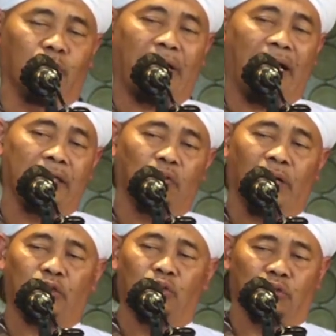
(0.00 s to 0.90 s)
kali
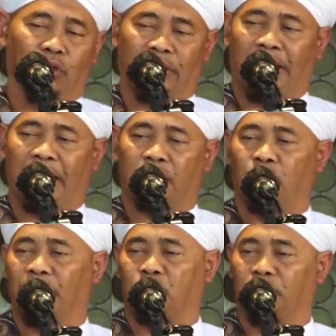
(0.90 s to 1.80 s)
waktu sore
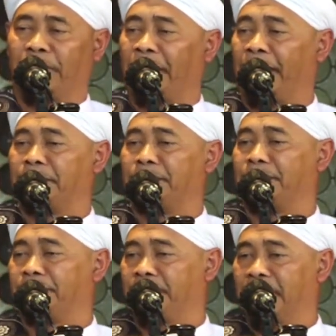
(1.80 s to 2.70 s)
atau waktu
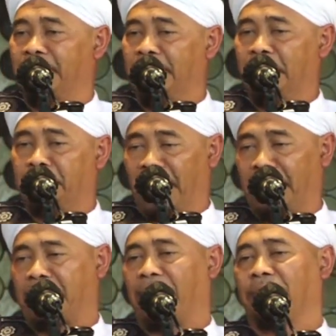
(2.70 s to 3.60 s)
malam
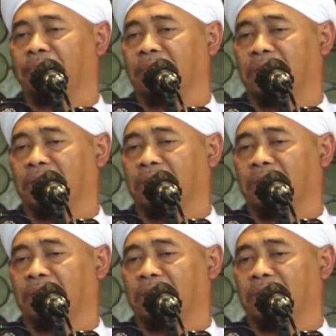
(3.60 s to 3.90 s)
maka